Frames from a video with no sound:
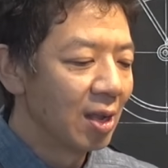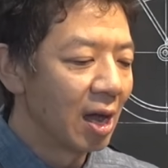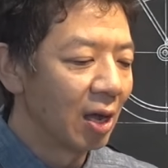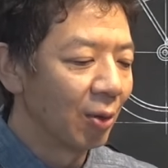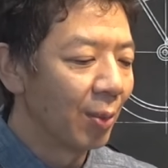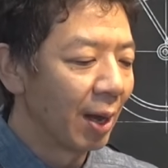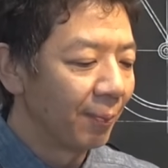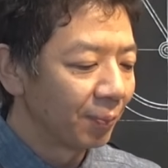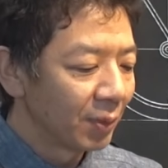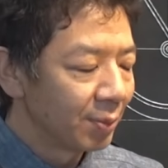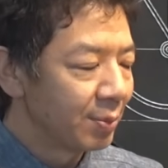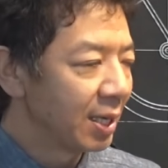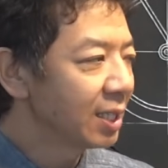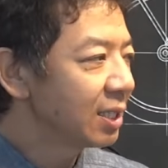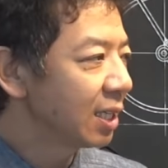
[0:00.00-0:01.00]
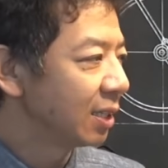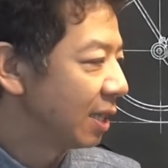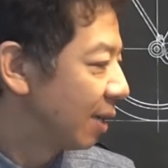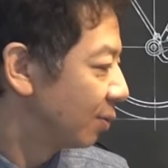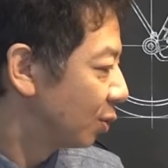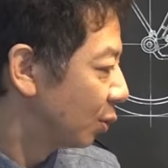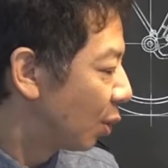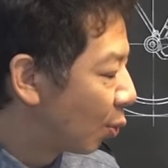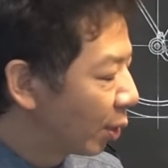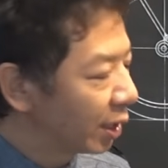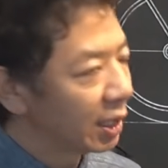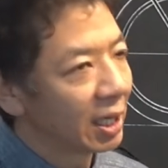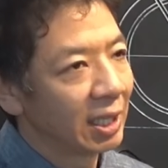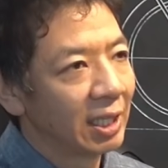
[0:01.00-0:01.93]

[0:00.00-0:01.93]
あのまあ、皆さんね、その、折れた